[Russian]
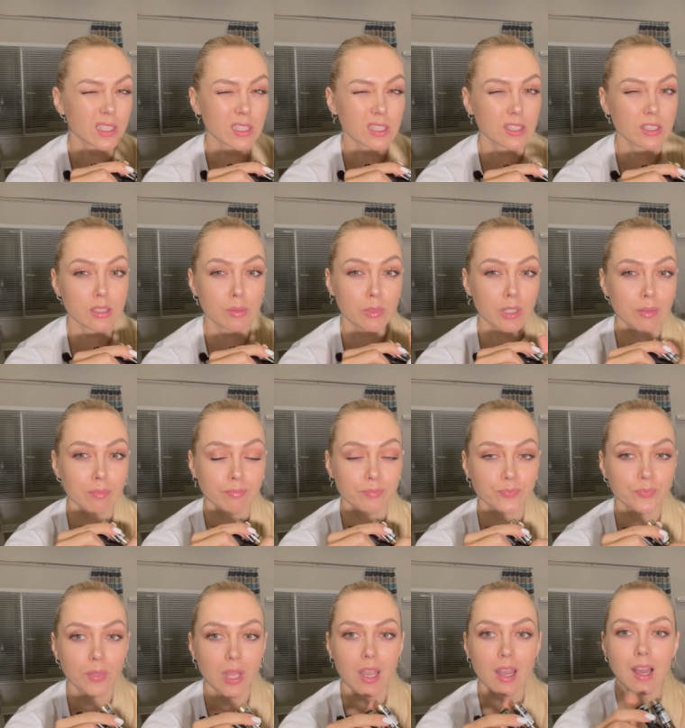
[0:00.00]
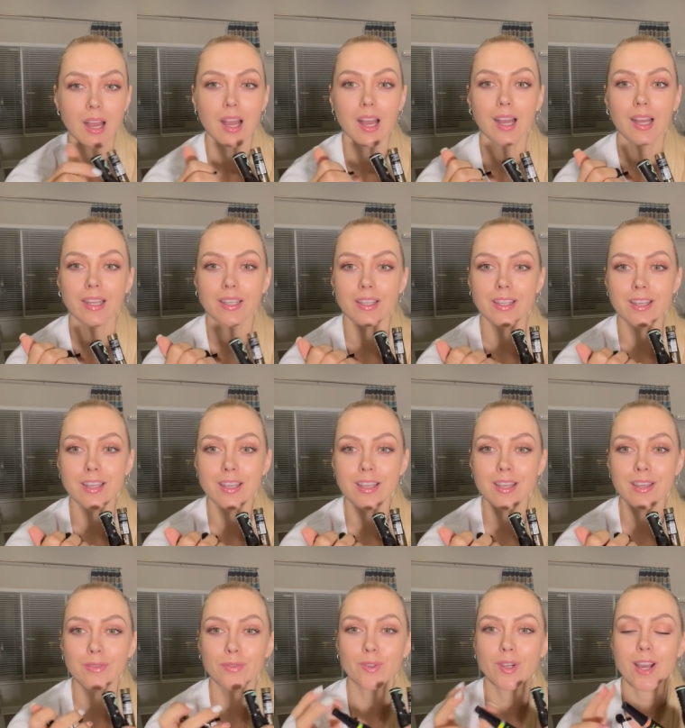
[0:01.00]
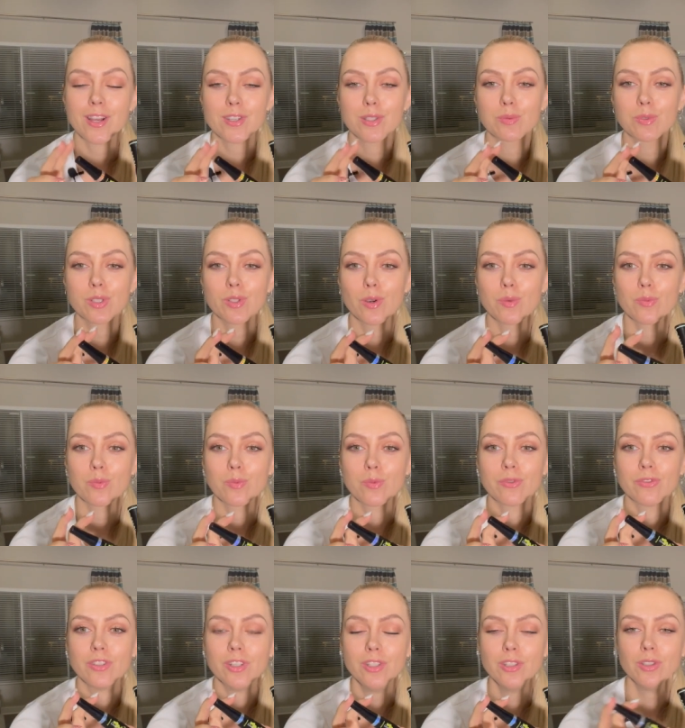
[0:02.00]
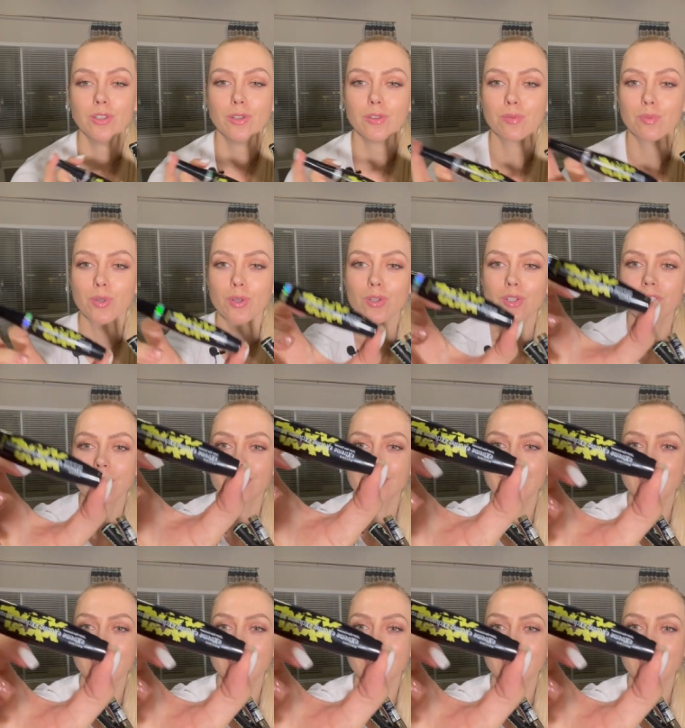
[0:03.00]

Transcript: 7 и в каждом своем видео в, прошлых,